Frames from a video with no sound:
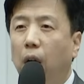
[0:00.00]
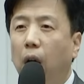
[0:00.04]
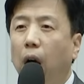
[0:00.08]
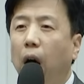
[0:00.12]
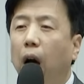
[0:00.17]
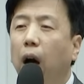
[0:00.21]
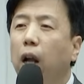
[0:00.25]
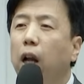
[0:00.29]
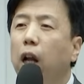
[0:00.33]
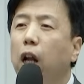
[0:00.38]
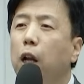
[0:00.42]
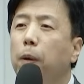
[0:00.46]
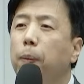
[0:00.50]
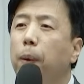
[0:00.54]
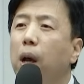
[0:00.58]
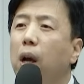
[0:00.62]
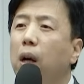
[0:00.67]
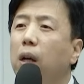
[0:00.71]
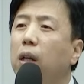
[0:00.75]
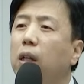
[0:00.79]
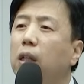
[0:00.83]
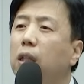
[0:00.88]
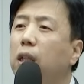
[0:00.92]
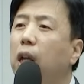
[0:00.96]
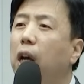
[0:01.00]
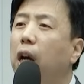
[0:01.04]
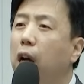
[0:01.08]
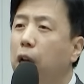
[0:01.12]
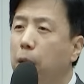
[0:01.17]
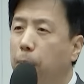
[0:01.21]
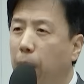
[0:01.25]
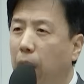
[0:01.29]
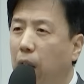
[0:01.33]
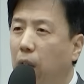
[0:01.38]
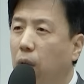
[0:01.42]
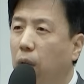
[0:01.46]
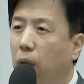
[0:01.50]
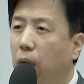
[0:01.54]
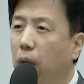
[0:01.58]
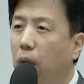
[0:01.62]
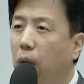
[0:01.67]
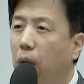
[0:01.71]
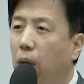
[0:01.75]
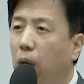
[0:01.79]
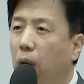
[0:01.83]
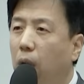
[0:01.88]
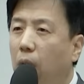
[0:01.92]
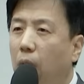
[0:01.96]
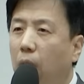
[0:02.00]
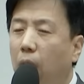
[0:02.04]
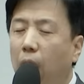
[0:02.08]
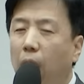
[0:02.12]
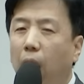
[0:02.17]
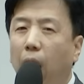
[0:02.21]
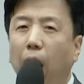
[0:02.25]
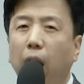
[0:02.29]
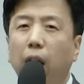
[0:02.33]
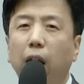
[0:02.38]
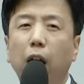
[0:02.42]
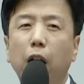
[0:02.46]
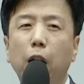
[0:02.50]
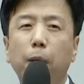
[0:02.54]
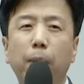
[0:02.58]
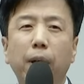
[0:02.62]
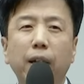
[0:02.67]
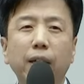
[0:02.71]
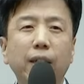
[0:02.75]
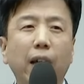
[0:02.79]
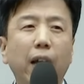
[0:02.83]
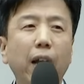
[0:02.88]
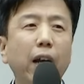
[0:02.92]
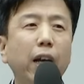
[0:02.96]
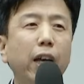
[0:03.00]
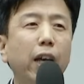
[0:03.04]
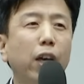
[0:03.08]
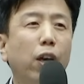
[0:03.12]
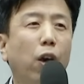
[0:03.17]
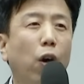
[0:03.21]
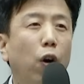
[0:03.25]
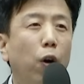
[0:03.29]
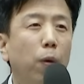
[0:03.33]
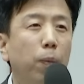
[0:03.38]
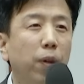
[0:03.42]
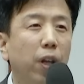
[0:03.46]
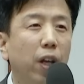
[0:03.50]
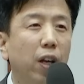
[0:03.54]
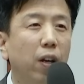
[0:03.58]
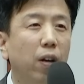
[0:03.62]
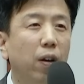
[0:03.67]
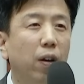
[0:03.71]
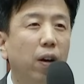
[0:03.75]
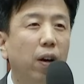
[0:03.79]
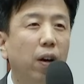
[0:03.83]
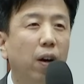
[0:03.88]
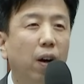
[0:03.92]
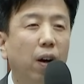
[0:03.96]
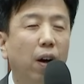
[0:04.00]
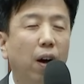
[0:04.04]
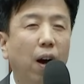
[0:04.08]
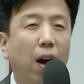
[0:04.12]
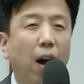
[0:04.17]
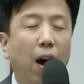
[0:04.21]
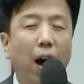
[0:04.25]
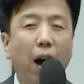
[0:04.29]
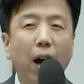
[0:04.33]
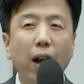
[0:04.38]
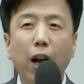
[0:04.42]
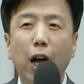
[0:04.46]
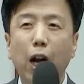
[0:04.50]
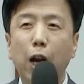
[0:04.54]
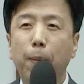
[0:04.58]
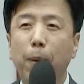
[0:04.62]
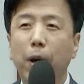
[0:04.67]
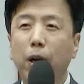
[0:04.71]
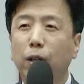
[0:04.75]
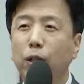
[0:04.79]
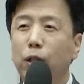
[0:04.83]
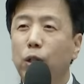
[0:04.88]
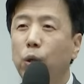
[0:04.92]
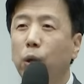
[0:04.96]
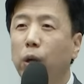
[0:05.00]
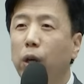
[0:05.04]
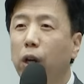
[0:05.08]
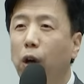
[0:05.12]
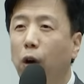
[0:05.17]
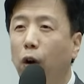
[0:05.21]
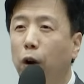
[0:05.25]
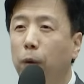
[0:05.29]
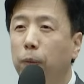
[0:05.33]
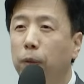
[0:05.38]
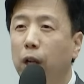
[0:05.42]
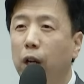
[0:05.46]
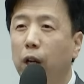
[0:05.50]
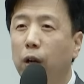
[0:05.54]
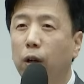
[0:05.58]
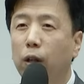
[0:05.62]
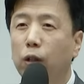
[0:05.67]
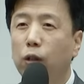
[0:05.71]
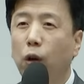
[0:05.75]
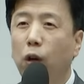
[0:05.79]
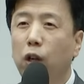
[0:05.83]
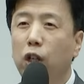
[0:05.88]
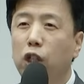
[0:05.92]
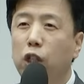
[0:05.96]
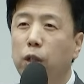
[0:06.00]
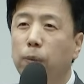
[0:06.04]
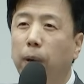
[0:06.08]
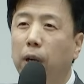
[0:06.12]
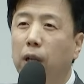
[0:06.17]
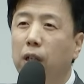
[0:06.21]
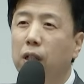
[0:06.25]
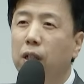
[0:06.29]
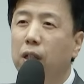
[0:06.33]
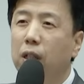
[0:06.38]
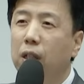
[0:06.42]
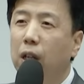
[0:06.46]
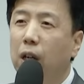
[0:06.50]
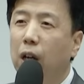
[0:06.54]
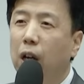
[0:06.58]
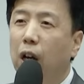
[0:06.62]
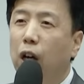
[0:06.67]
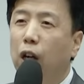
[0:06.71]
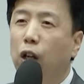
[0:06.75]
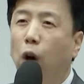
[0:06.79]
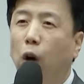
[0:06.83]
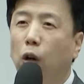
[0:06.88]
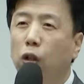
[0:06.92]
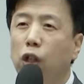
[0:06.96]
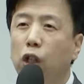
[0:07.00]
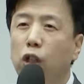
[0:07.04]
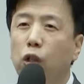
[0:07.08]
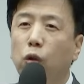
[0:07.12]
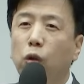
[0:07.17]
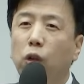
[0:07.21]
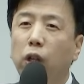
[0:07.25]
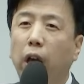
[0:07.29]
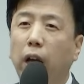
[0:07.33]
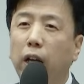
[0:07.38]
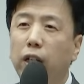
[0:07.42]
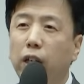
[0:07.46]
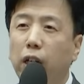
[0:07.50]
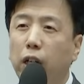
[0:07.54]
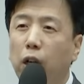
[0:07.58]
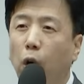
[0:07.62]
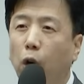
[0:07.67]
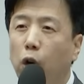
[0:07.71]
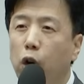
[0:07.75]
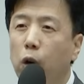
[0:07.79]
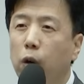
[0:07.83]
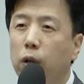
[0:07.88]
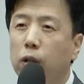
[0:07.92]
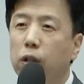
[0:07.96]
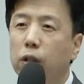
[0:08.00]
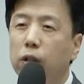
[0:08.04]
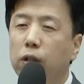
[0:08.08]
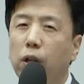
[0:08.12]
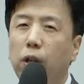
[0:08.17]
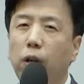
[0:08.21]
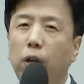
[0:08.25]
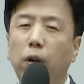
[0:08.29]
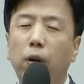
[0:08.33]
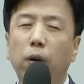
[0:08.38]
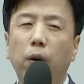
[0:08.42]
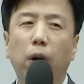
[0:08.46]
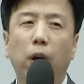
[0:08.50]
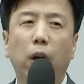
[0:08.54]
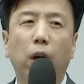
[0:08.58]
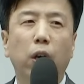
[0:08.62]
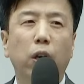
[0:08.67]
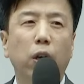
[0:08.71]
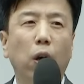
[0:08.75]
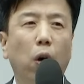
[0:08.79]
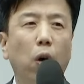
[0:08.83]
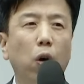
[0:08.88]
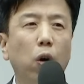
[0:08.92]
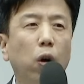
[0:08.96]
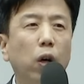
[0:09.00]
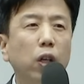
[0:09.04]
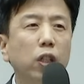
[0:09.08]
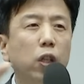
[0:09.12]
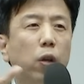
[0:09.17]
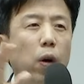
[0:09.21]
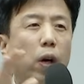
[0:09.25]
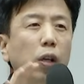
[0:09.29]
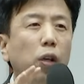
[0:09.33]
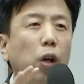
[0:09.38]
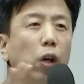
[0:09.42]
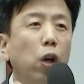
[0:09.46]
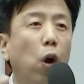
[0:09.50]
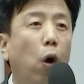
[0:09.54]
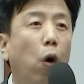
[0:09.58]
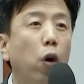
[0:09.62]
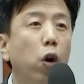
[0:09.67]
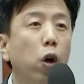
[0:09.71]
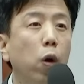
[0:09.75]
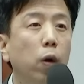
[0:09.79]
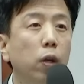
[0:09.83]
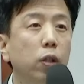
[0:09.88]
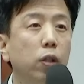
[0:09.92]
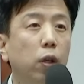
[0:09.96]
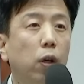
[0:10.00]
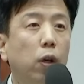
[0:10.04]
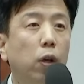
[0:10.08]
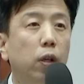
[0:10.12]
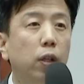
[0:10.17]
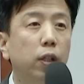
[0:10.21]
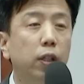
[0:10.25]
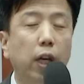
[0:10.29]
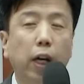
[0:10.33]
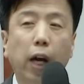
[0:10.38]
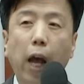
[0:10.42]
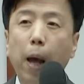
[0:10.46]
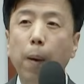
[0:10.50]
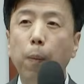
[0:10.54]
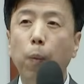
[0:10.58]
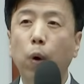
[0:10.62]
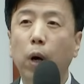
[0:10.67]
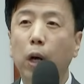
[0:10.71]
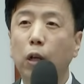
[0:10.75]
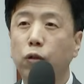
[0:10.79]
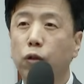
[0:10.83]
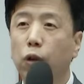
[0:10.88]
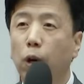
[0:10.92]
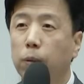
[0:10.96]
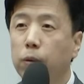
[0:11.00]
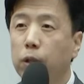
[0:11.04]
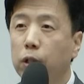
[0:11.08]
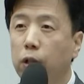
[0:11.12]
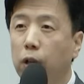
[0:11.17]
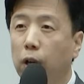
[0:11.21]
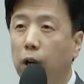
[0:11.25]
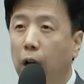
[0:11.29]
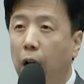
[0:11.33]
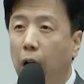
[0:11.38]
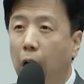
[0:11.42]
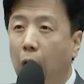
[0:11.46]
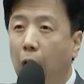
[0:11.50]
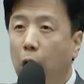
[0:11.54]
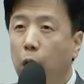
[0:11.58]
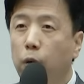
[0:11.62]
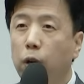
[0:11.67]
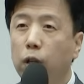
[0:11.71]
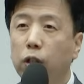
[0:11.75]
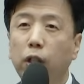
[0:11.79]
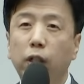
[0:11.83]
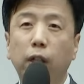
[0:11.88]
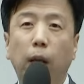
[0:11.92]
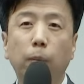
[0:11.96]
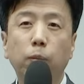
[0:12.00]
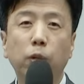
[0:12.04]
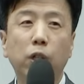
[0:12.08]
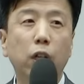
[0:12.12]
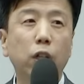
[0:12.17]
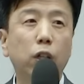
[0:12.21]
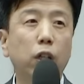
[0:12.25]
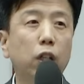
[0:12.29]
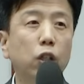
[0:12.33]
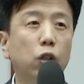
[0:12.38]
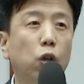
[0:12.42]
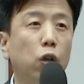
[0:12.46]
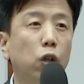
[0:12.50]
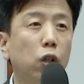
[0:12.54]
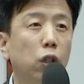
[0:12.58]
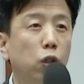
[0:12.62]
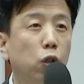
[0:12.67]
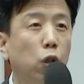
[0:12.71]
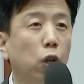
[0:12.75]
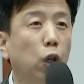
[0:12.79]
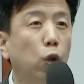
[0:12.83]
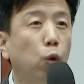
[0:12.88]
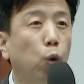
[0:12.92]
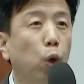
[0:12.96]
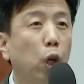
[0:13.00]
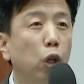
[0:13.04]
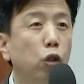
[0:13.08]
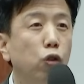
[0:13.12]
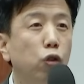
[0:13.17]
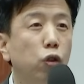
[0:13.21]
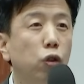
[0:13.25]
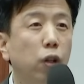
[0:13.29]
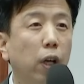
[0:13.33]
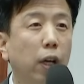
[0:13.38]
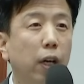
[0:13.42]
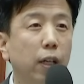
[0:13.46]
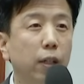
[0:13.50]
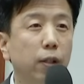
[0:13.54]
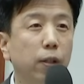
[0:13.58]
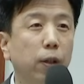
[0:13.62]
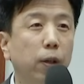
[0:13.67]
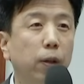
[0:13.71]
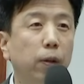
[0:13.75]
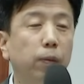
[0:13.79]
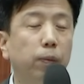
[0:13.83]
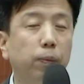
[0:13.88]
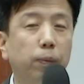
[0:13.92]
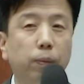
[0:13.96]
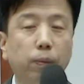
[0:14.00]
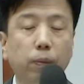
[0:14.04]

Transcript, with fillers: 하나님의 은혜가 임하는 거예요. 하나님의 사랑이 경험되는 거예요. 하나님의 은총이 경험되는 거예요. 저희 집안은 경제적으로 굉장히 어려워졌어요. 여러 가지 환경이 어려웠어요. 제가 행복할 수가 없었어요. 학교에서 남자애들이 저를 저랑 놀아주지도 않았어요.